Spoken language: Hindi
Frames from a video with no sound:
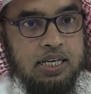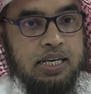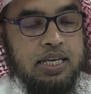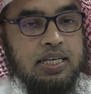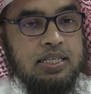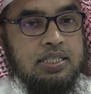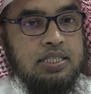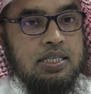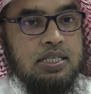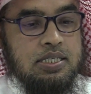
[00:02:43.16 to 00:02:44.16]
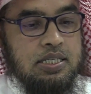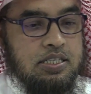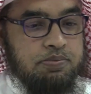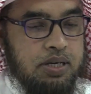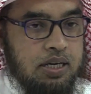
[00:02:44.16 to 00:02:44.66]
लेकिन
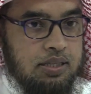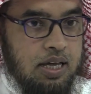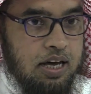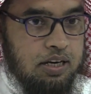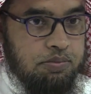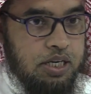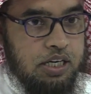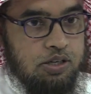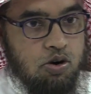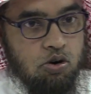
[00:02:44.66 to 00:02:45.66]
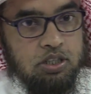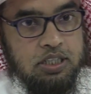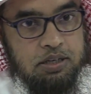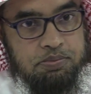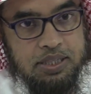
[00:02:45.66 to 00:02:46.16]
जिस मकदार में
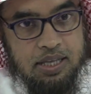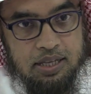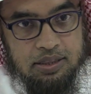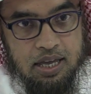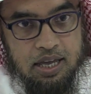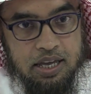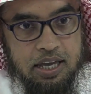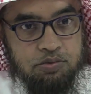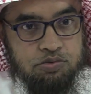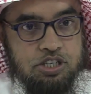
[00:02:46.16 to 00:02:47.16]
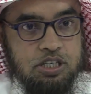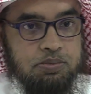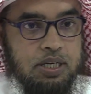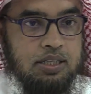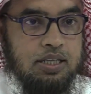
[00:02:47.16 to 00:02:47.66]
डॉक्टर बताता है उसी
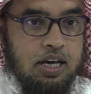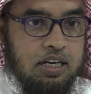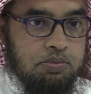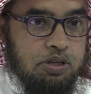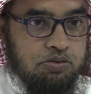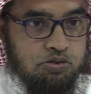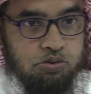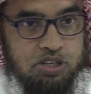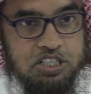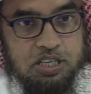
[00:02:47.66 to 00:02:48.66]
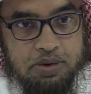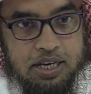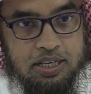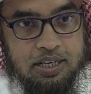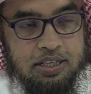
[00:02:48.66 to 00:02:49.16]
मकदार में उसको
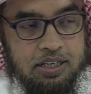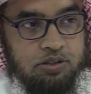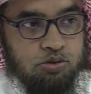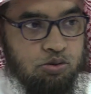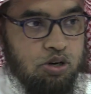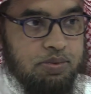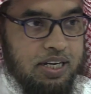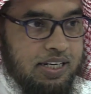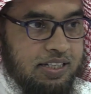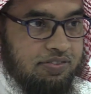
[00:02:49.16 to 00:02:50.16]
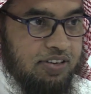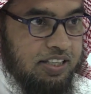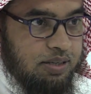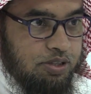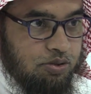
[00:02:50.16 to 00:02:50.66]
इस्तेमाल करेंगे तो वो हमारे लिए
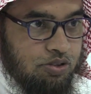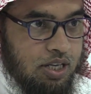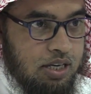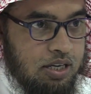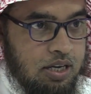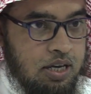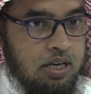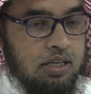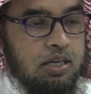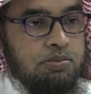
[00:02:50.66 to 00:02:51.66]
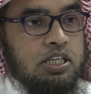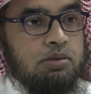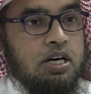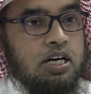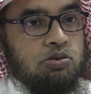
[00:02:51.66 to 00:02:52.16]
फ़ायदा मंद होता है कभी
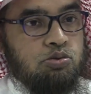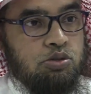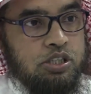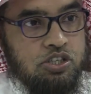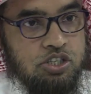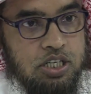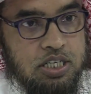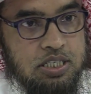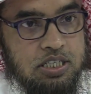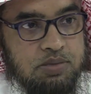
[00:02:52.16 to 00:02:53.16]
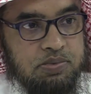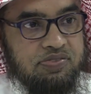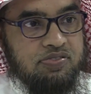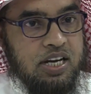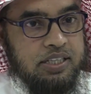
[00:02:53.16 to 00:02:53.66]
कभार कोई चीज़ जिसमें
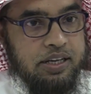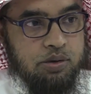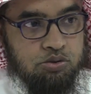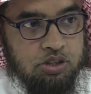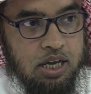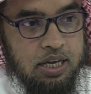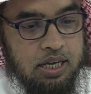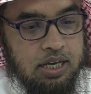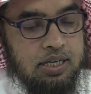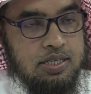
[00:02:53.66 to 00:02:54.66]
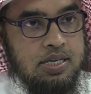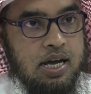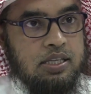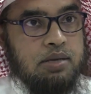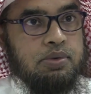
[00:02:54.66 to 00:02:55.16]
फ़ायदा होता है अगर
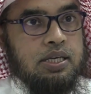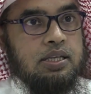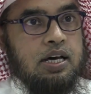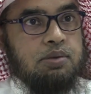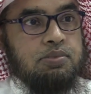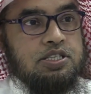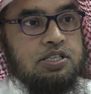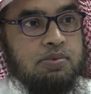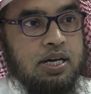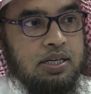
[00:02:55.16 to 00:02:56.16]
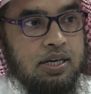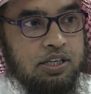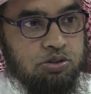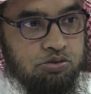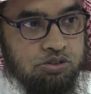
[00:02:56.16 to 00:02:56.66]
ज़्यादा मकदार में इस्तेमाल कर
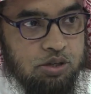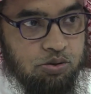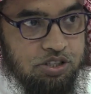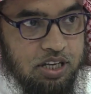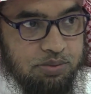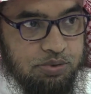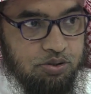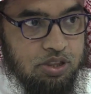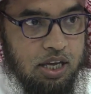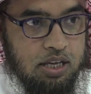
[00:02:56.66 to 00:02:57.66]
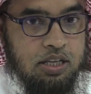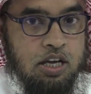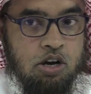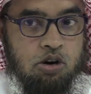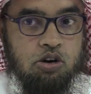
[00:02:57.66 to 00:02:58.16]
ले तो उसका नुकसान भी होता है
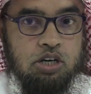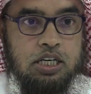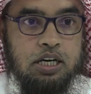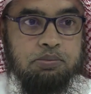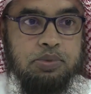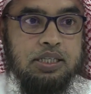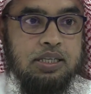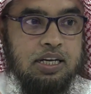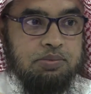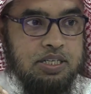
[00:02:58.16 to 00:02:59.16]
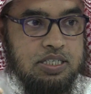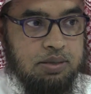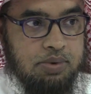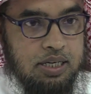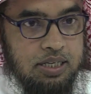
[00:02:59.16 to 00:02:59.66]
और कम मकदार में
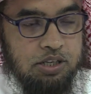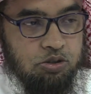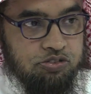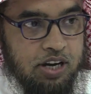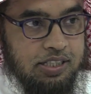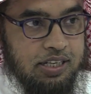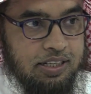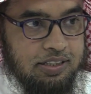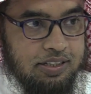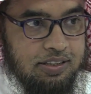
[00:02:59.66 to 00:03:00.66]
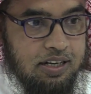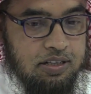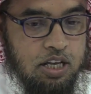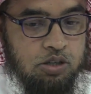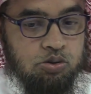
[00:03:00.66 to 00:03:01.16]
इस्तेमाल करें तो फ़ायदा नहीं दिखता
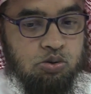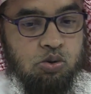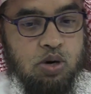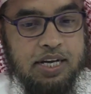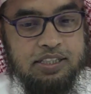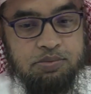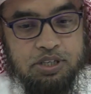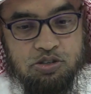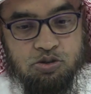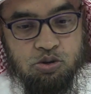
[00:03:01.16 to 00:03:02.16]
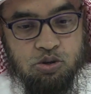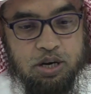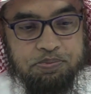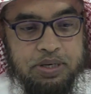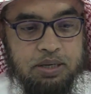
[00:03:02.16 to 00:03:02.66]
तो वो आदमी जो
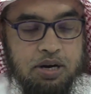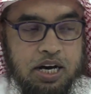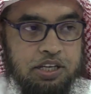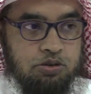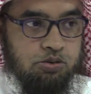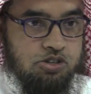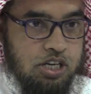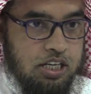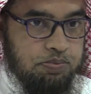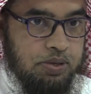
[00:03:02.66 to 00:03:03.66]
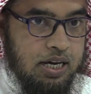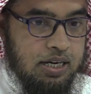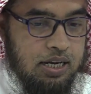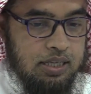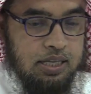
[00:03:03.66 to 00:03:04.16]
अपने भाई को शहद पिला रहा